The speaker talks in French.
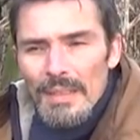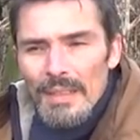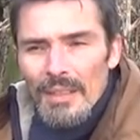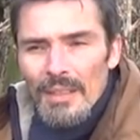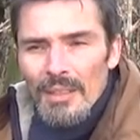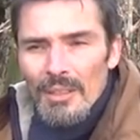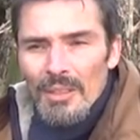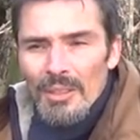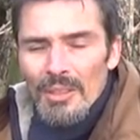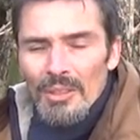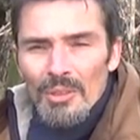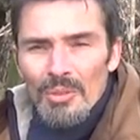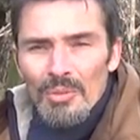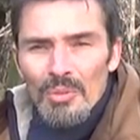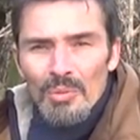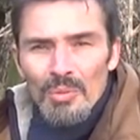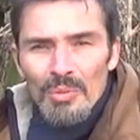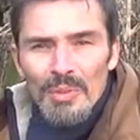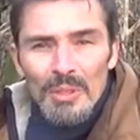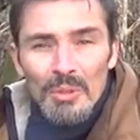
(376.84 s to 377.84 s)
euh,
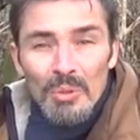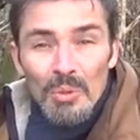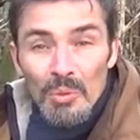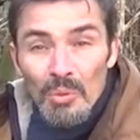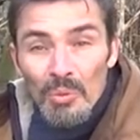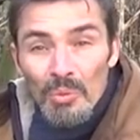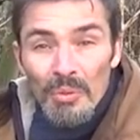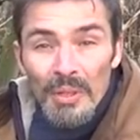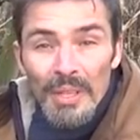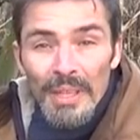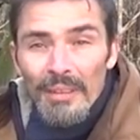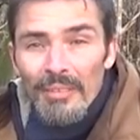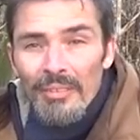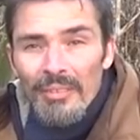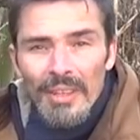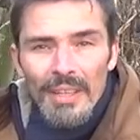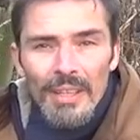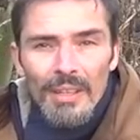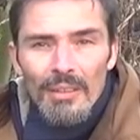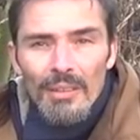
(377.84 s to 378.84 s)
où on va se retrouver à
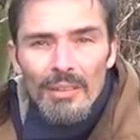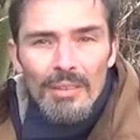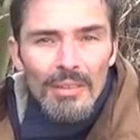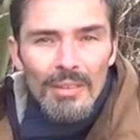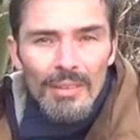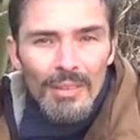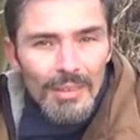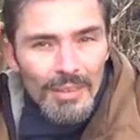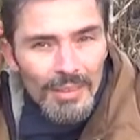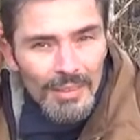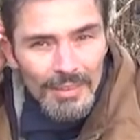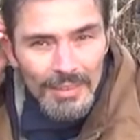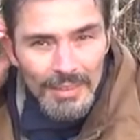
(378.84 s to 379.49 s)
faire euh,